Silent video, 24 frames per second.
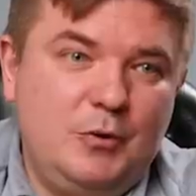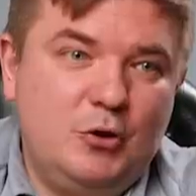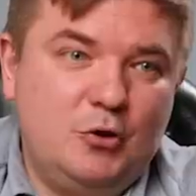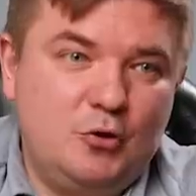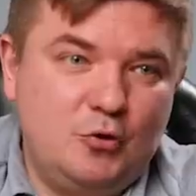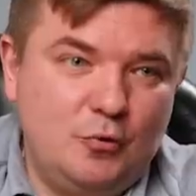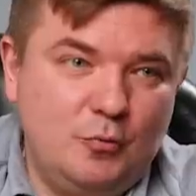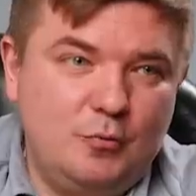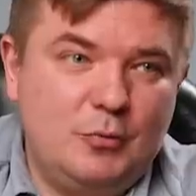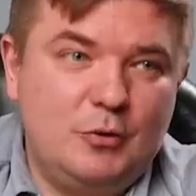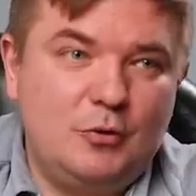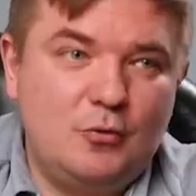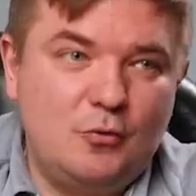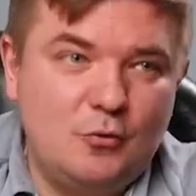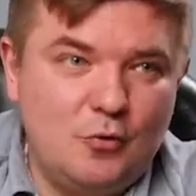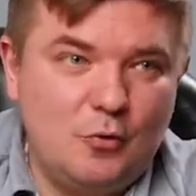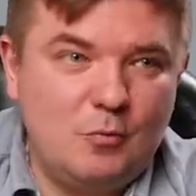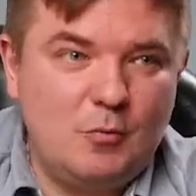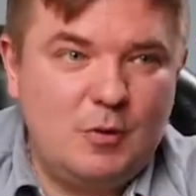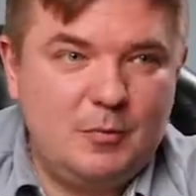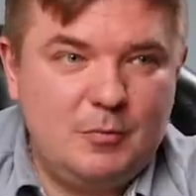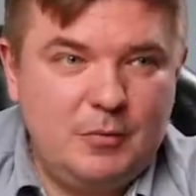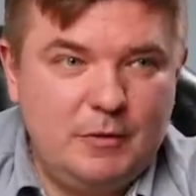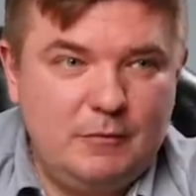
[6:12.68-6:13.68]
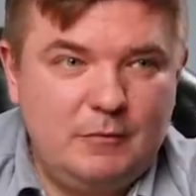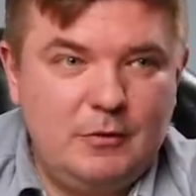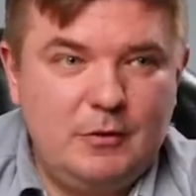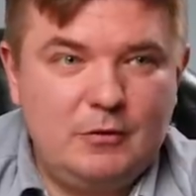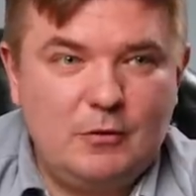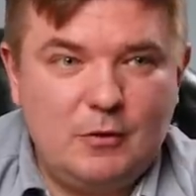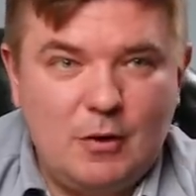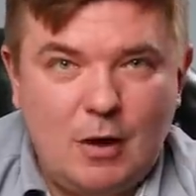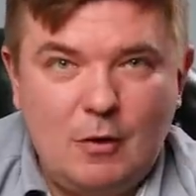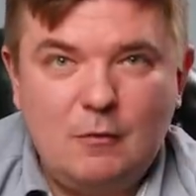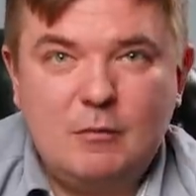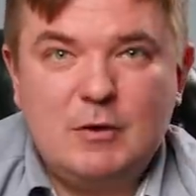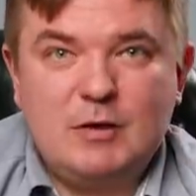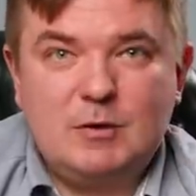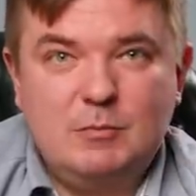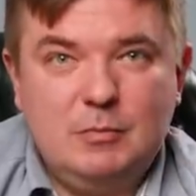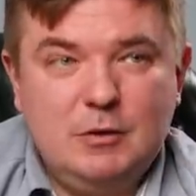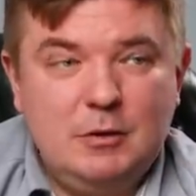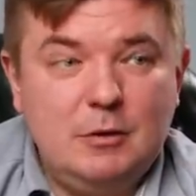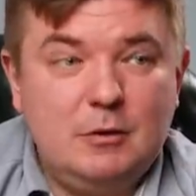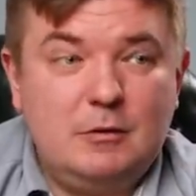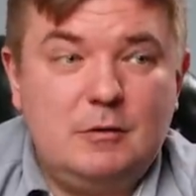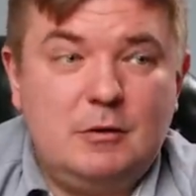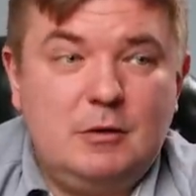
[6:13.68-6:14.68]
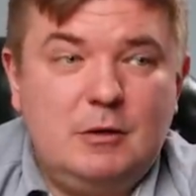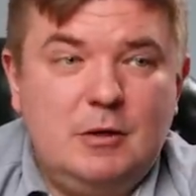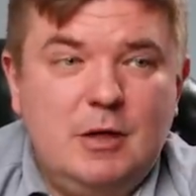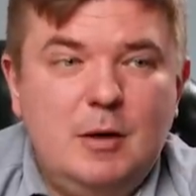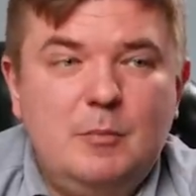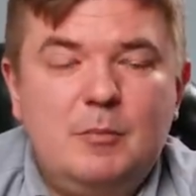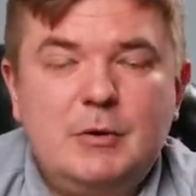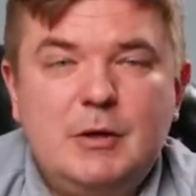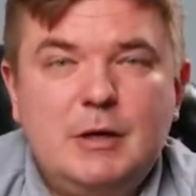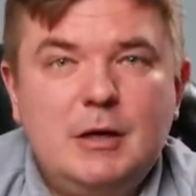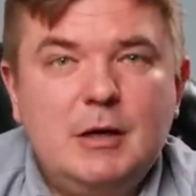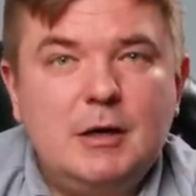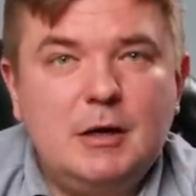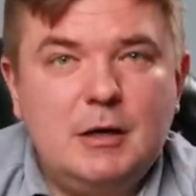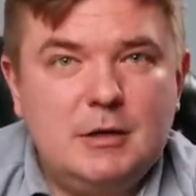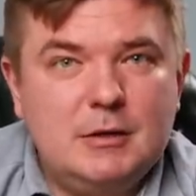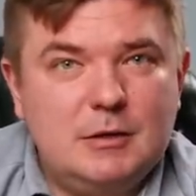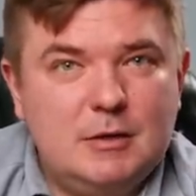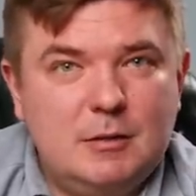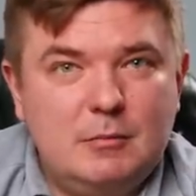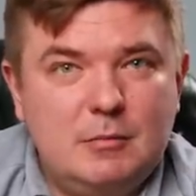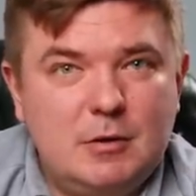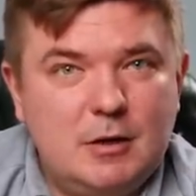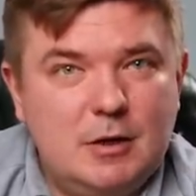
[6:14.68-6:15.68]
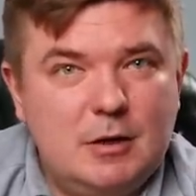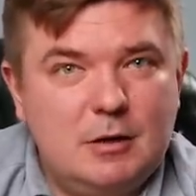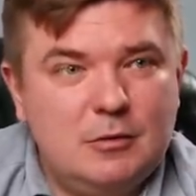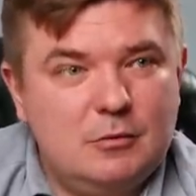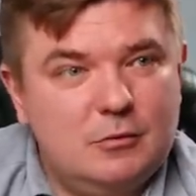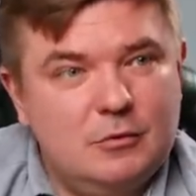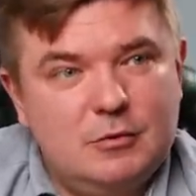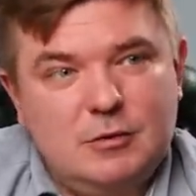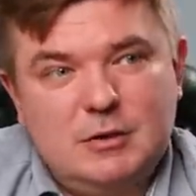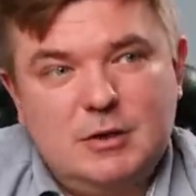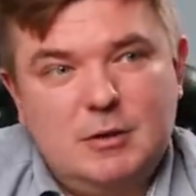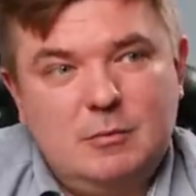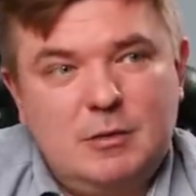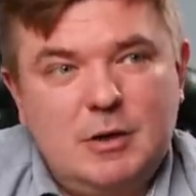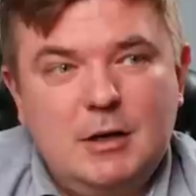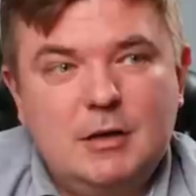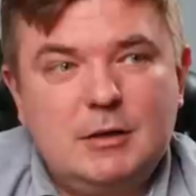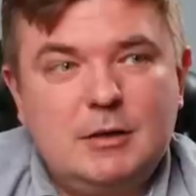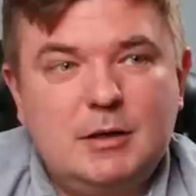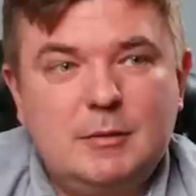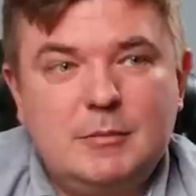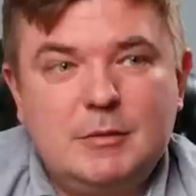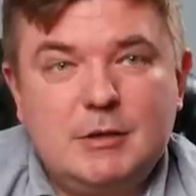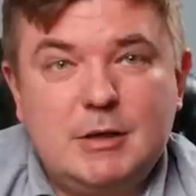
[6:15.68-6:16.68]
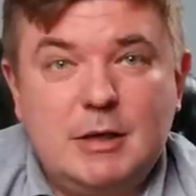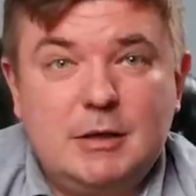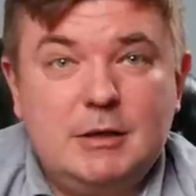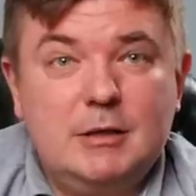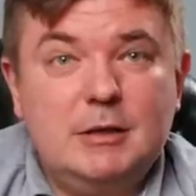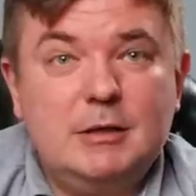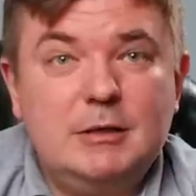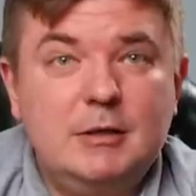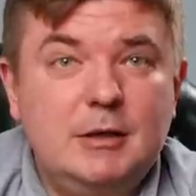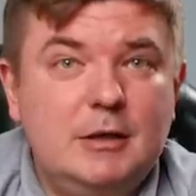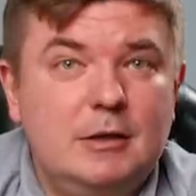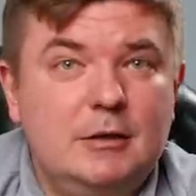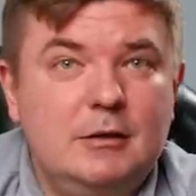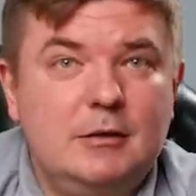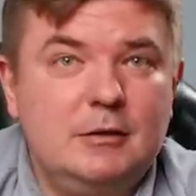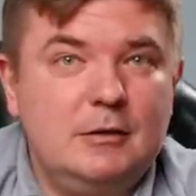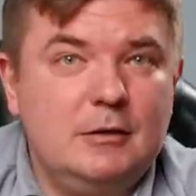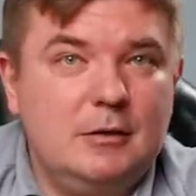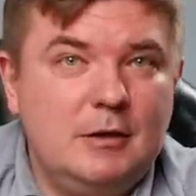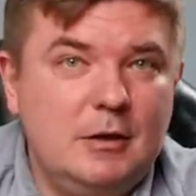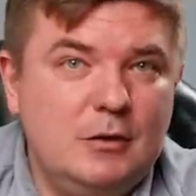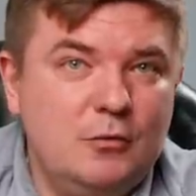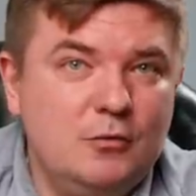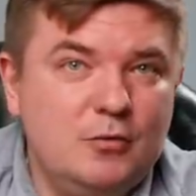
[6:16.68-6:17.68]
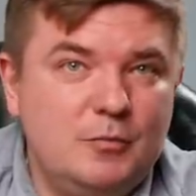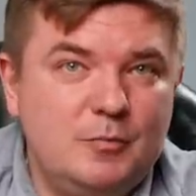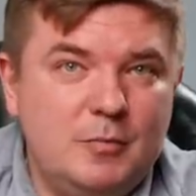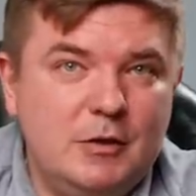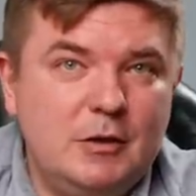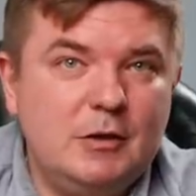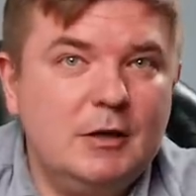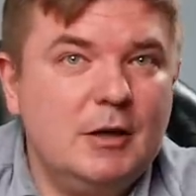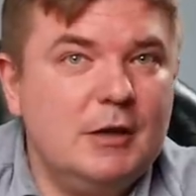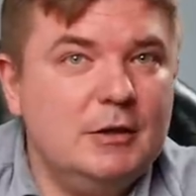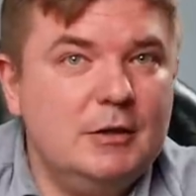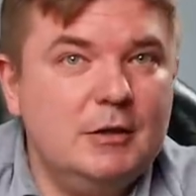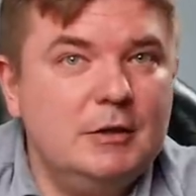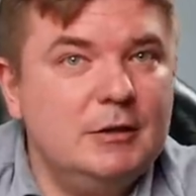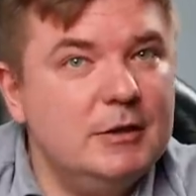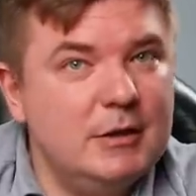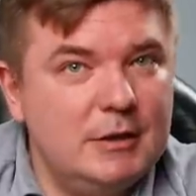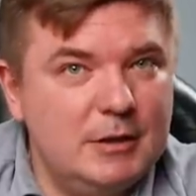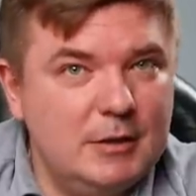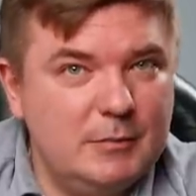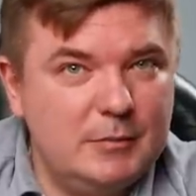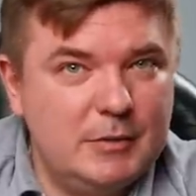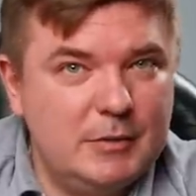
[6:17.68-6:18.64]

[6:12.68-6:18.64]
пишу по другому объявлению, а у вас было? Говорят, да, приехали, забрали. То есть забрали там за один день. Я не успел на один день